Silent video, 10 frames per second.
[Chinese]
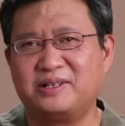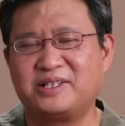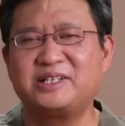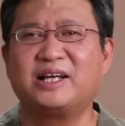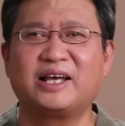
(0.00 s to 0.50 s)

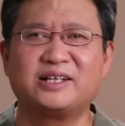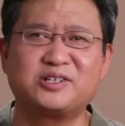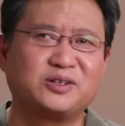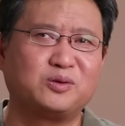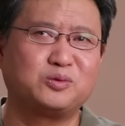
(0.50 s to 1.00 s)
接下来
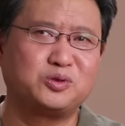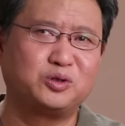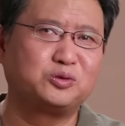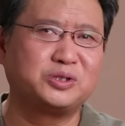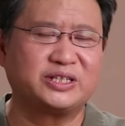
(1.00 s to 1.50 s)
受到乌
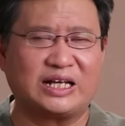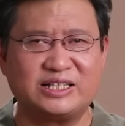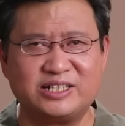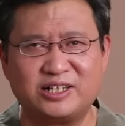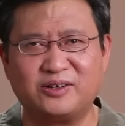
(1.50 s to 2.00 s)
军突袭打
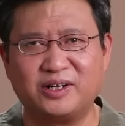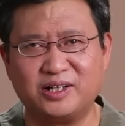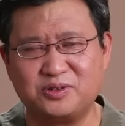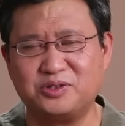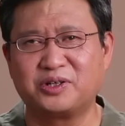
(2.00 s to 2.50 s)
击之后，
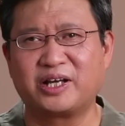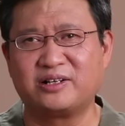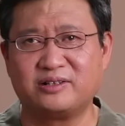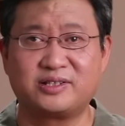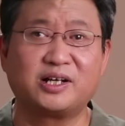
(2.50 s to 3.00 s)
俄军就
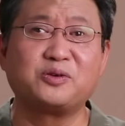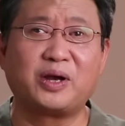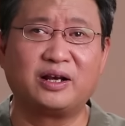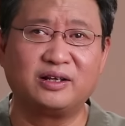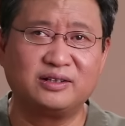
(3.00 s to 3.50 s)
开始增
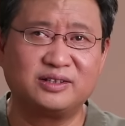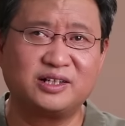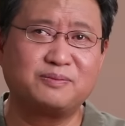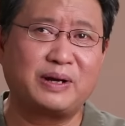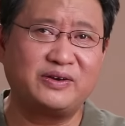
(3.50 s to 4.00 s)
援了。
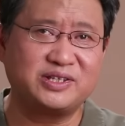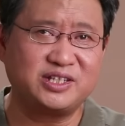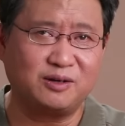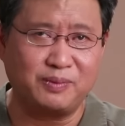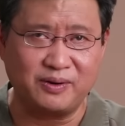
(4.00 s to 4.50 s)
但是8月
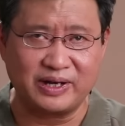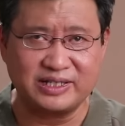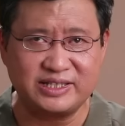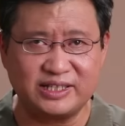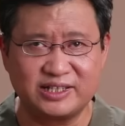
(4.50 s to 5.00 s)
7号傍
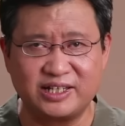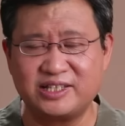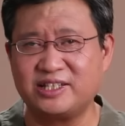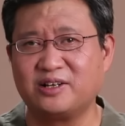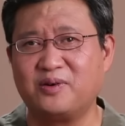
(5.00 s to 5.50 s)
晚起的这
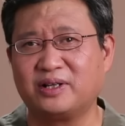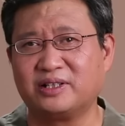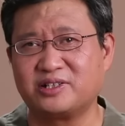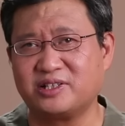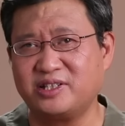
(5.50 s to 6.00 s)
些情况
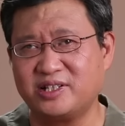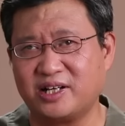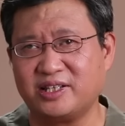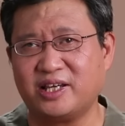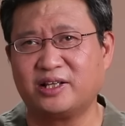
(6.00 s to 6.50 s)
呢，实际
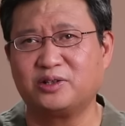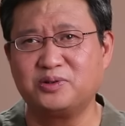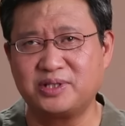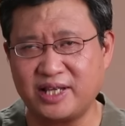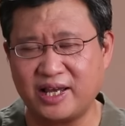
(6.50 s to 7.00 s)
上也
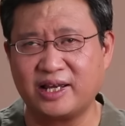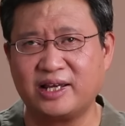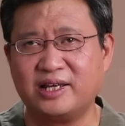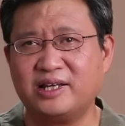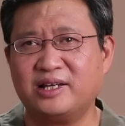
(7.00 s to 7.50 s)
都在